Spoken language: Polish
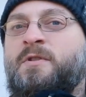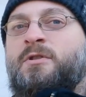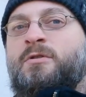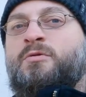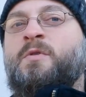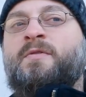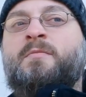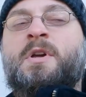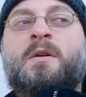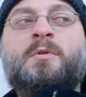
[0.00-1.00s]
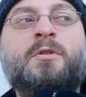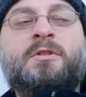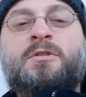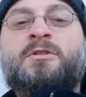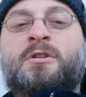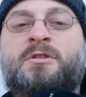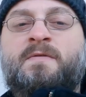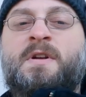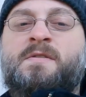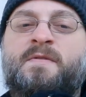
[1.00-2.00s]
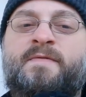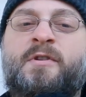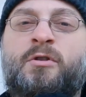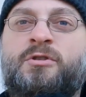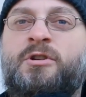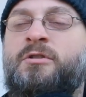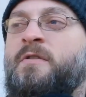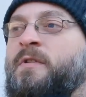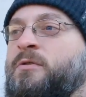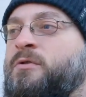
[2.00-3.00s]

czyli już mówimy jakby o tej trzeciej warstwie wykończeniowej.